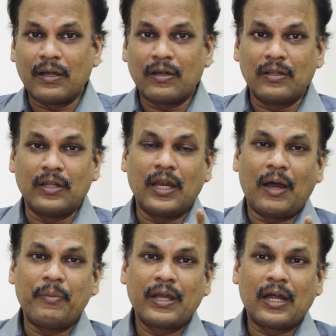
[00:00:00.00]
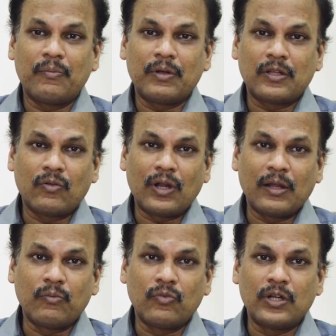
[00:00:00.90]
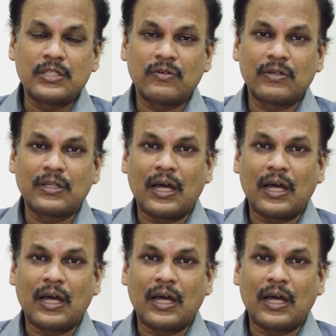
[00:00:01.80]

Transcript: திடீர்னு அமெரிக்காவில் பார்த்தா ஒரு நாளைக்கு மூணு லட்சம் வருது